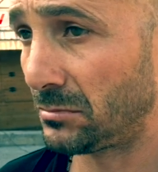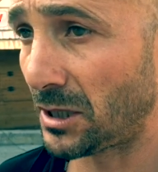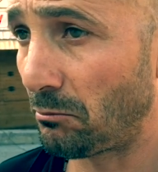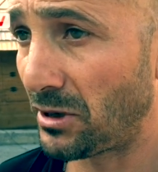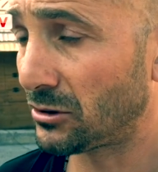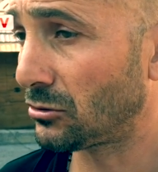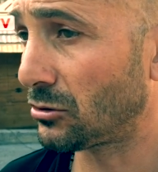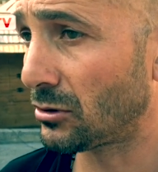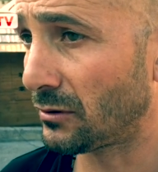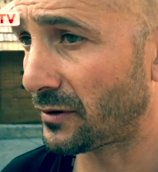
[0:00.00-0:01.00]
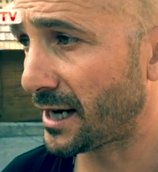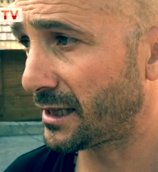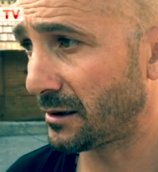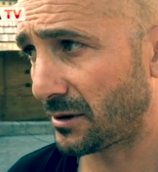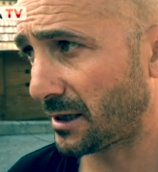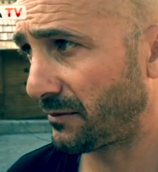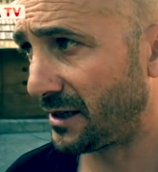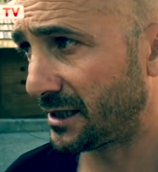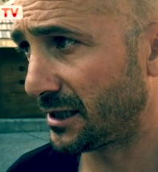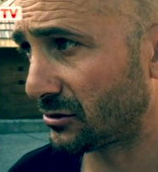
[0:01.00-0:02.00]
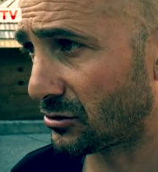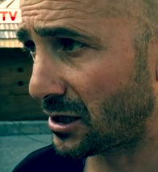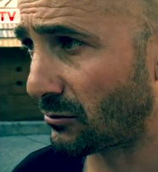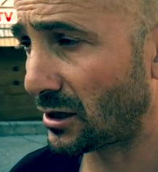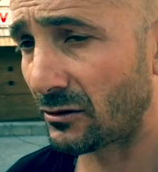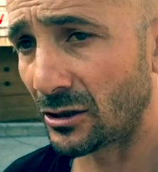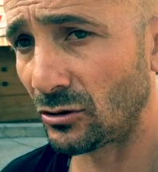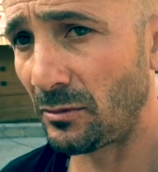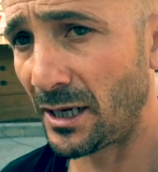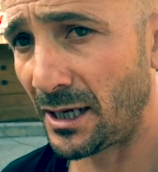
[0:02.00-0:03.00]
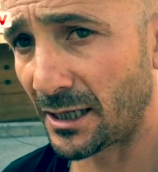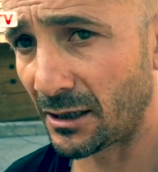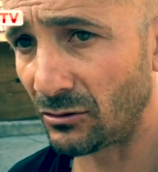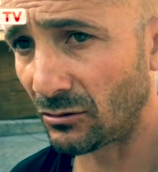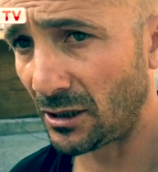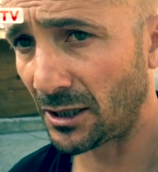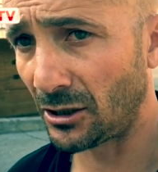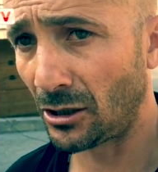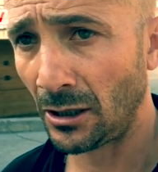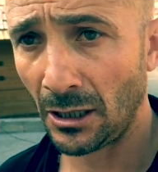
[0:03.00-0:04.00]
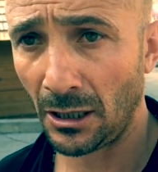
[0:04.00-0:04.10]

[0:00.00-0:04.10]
Ripeto, non ho fretta perché fino adesso stiamo lavorando bene anche con quelli che ho